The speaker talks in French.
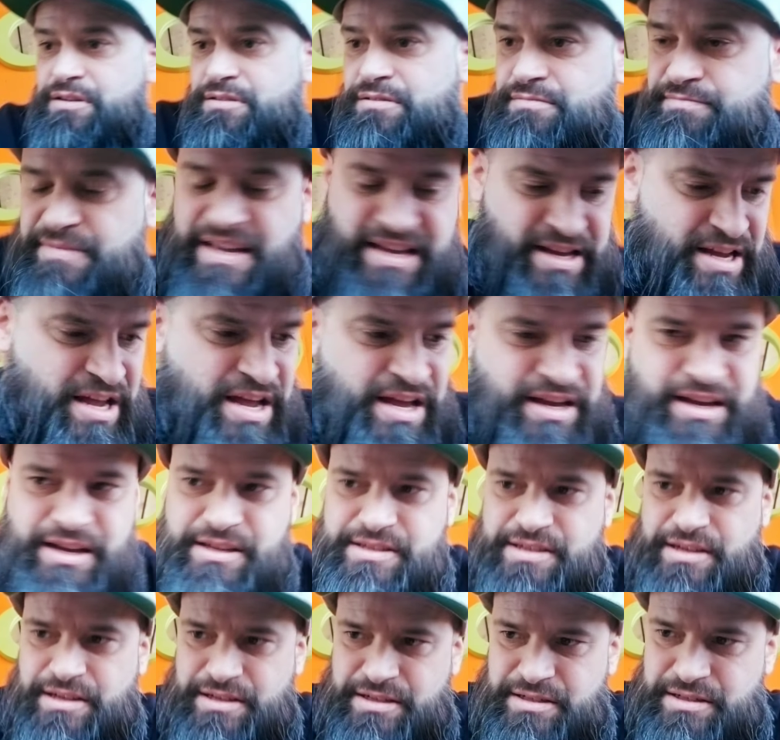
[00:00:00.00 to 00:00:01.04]
Mais
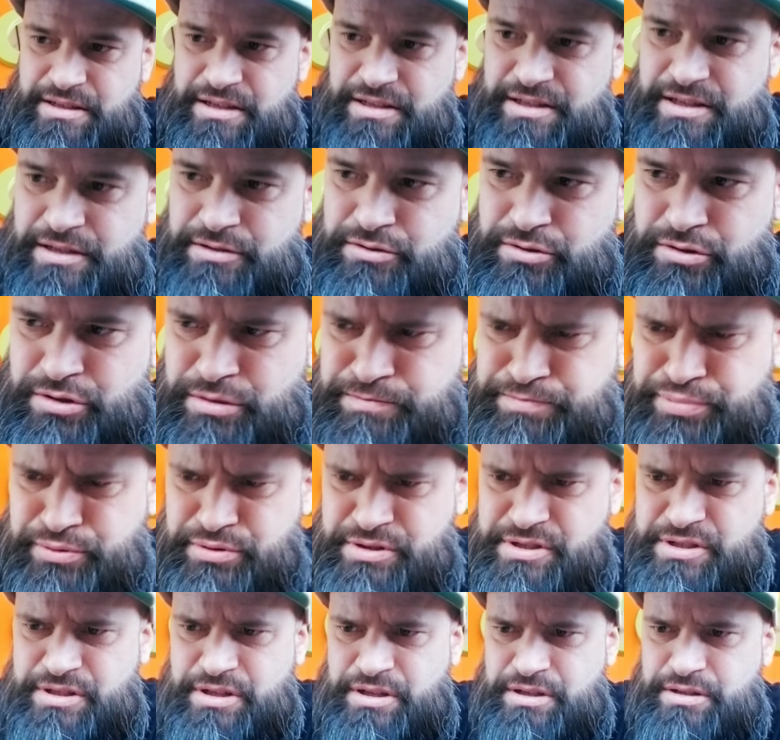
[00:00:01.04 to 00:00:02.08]
arrête, il y, a des trucs pour
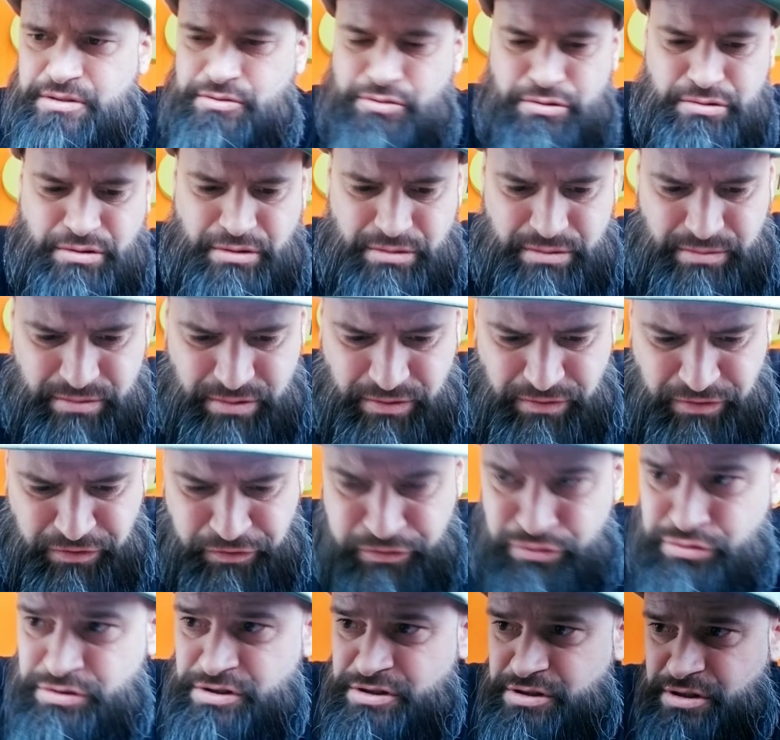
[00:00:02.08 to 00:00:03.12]
ça.
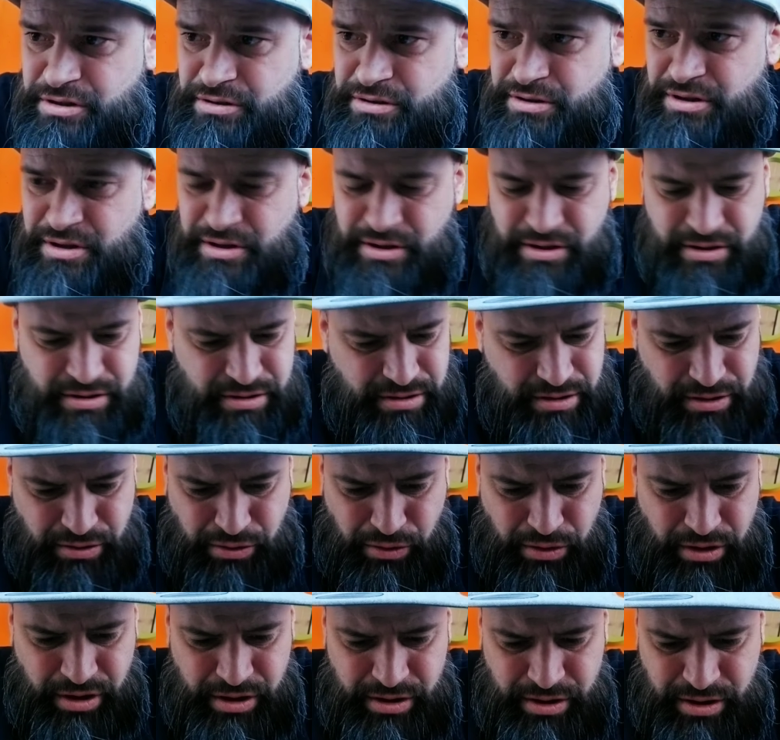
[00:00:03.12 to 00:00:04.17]
Fou,
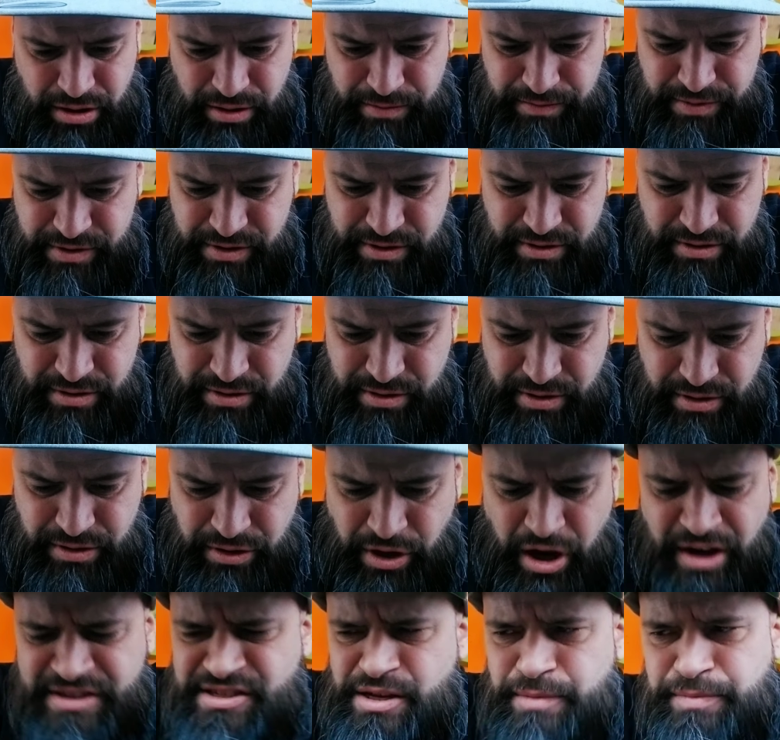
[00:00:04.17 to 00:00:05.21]
incroyable.
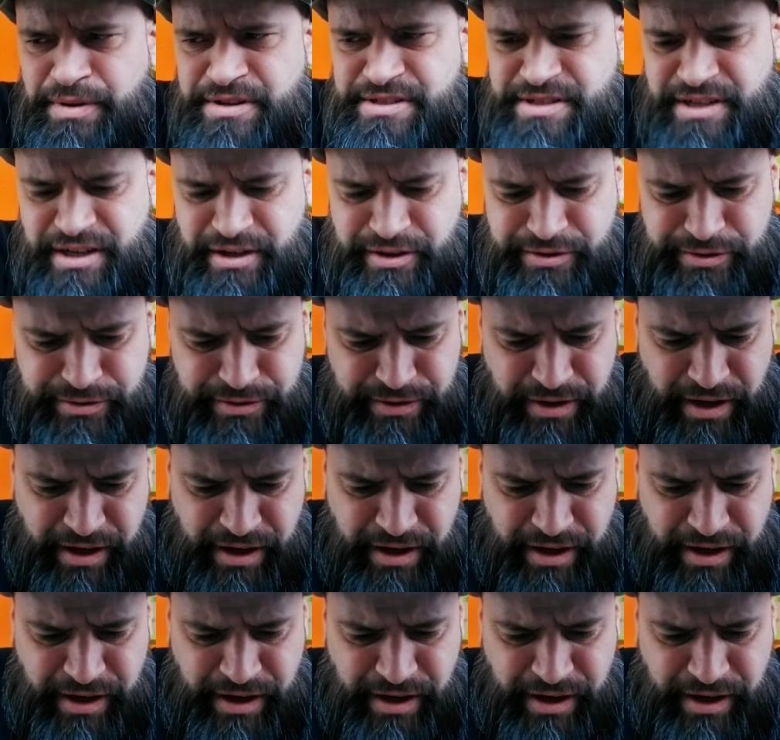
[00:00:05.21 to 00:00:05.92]
Non, c'est pas sérieux.